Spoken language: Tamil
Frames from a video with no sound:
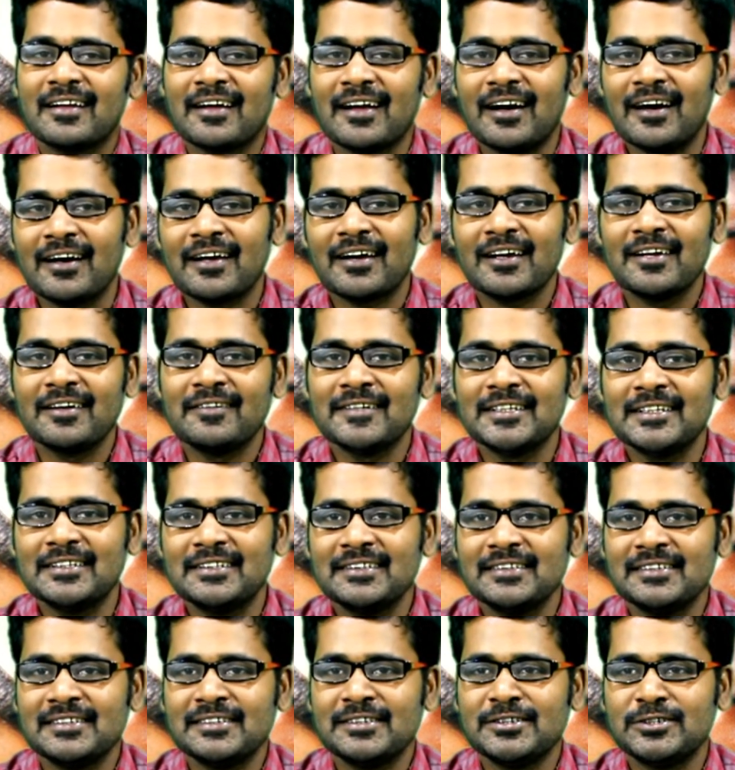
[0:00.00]
காரில்
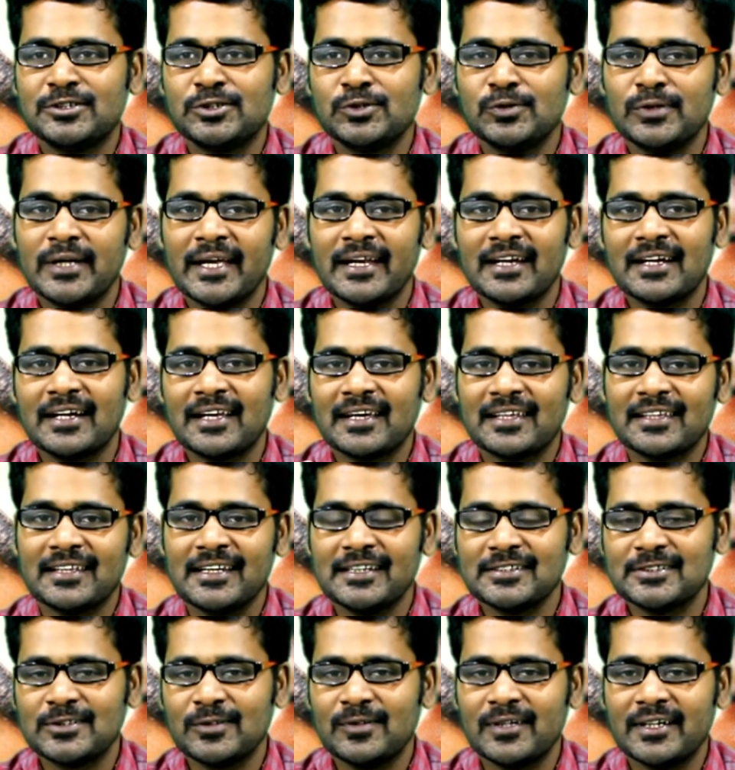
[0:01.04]
வந்து ஷூட்டிங்
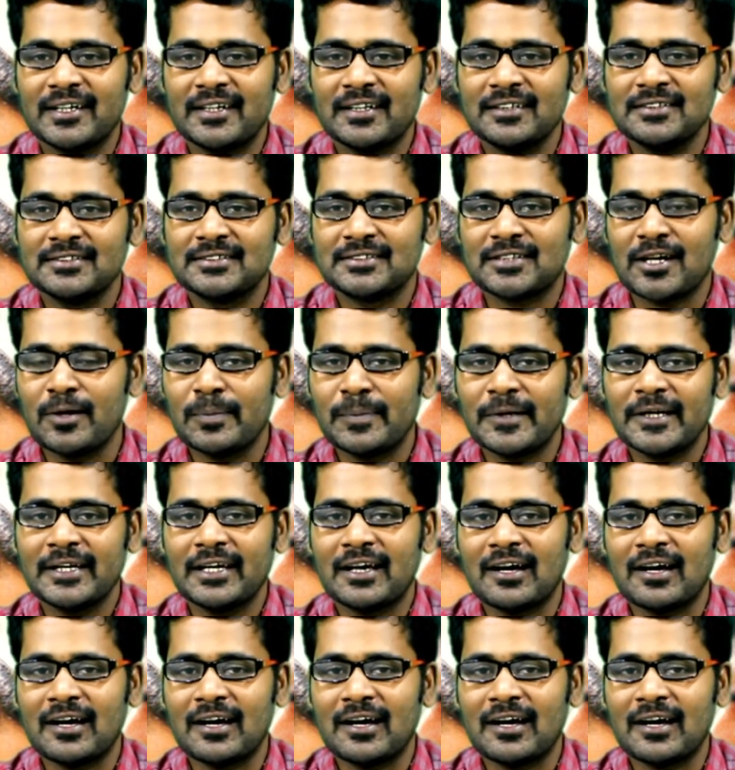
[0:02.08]
நடக்குதுன்னு சொல்லிட்டு ஸ்டாப் ஆகி